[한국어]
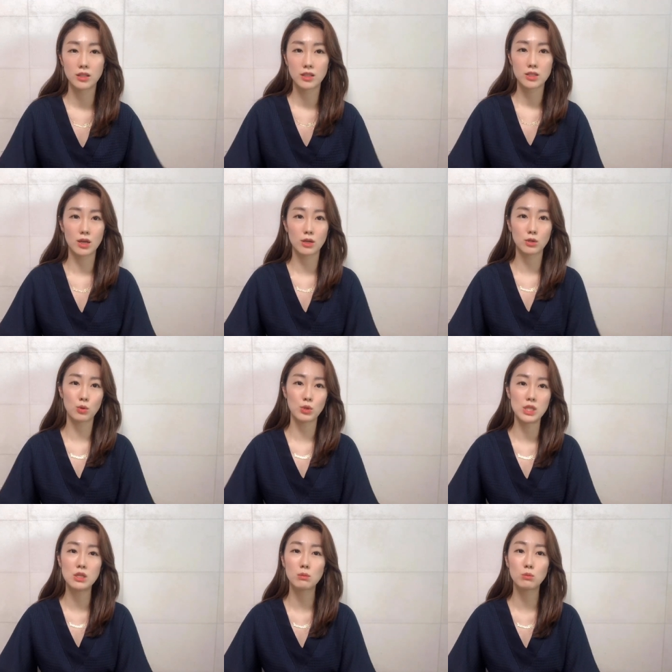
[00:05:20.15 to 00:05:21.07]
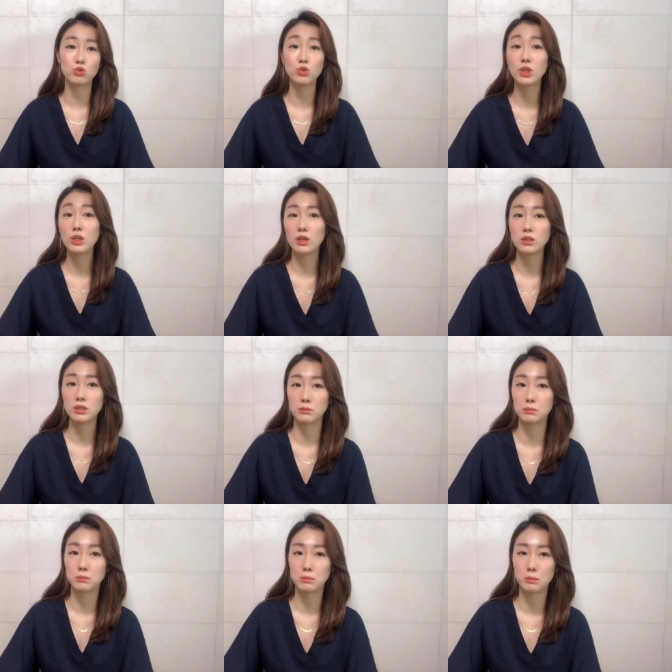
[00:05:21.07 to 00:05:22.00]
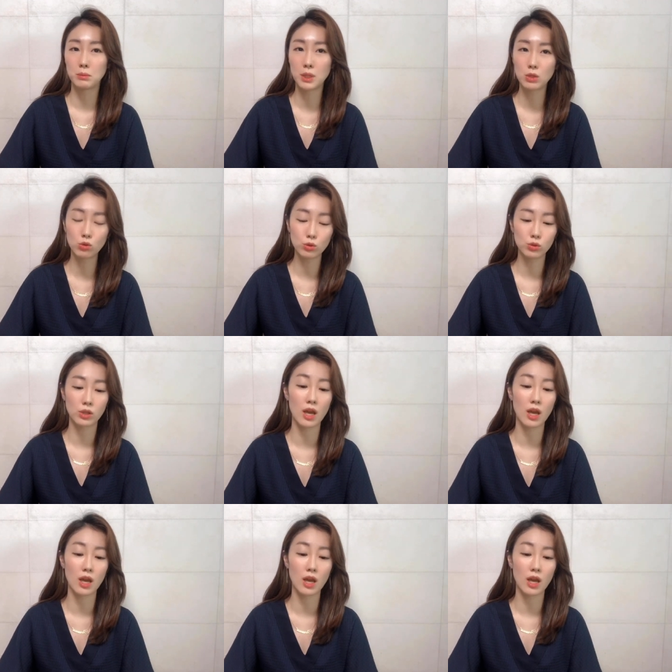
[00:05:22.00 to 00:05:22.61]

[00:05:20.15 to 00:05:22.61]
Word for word: 자, 그리고 29일에는 미국